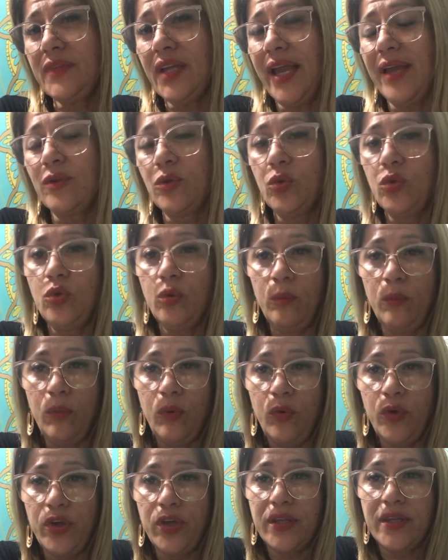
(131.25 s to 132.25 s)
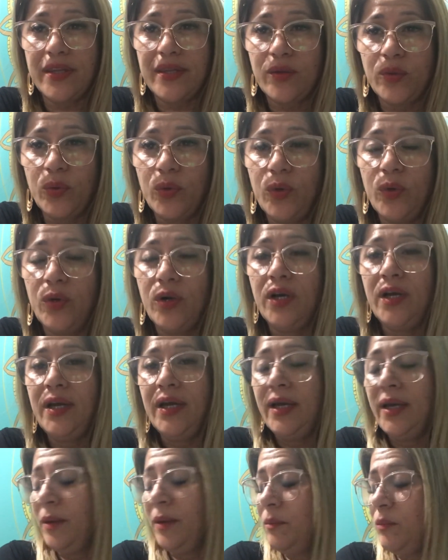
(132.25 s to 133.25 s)
é tudo muito
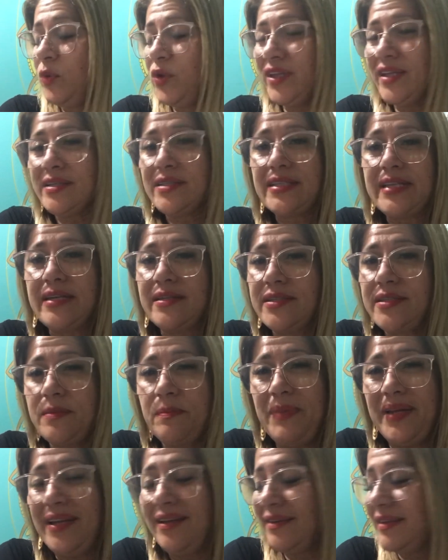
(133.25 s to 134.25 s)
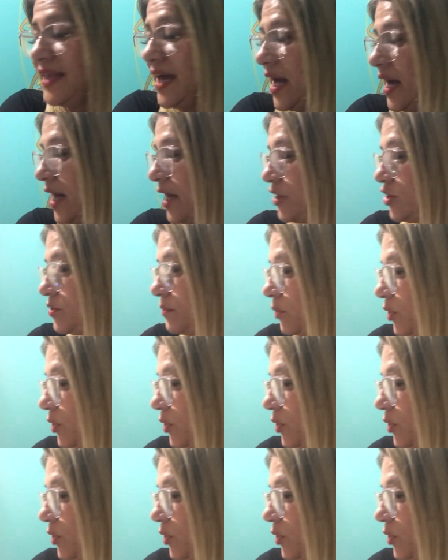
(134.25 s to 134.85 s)
muita sensibilidade,